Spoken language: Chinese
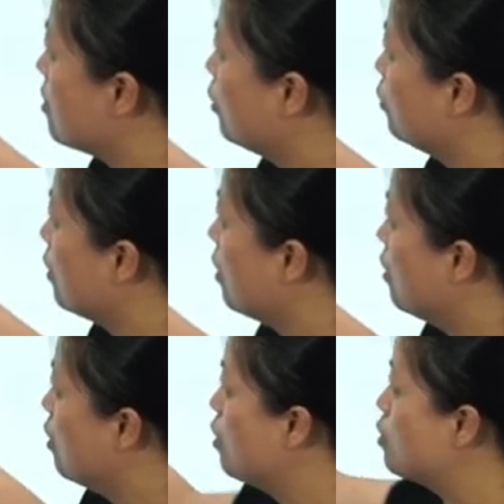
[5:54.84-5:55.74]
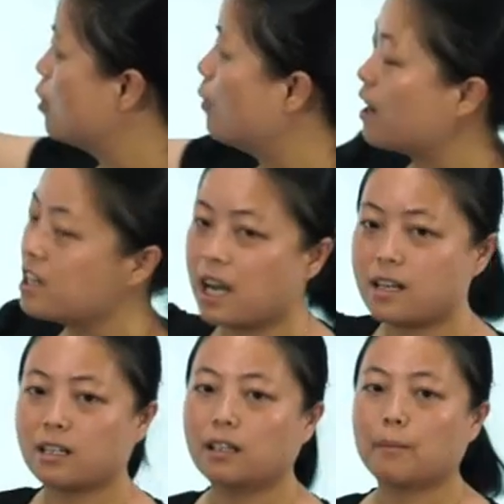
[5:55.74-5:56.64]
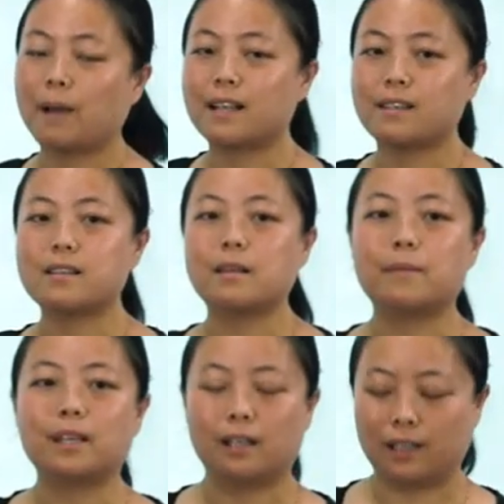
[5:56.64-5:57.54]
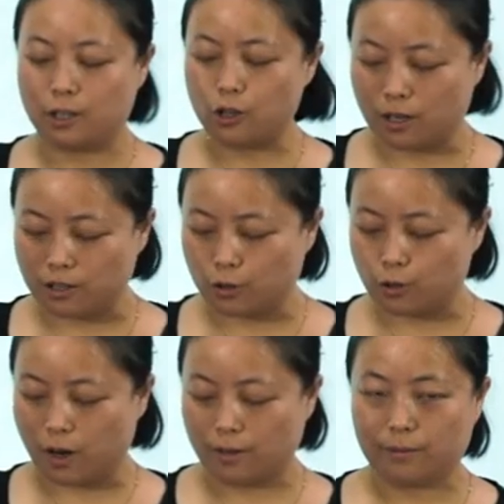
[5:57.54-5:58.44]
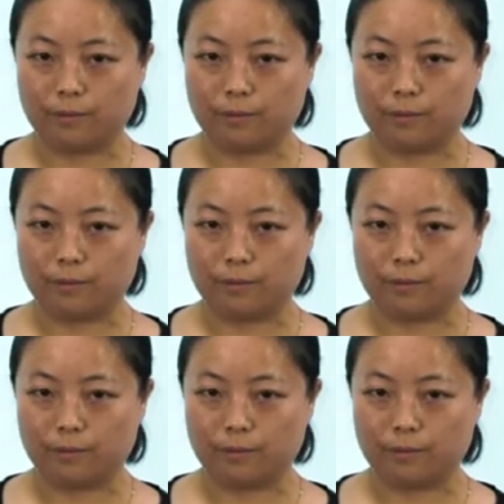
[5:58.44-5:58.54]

较多，从而产生了帕金森病的临床症状。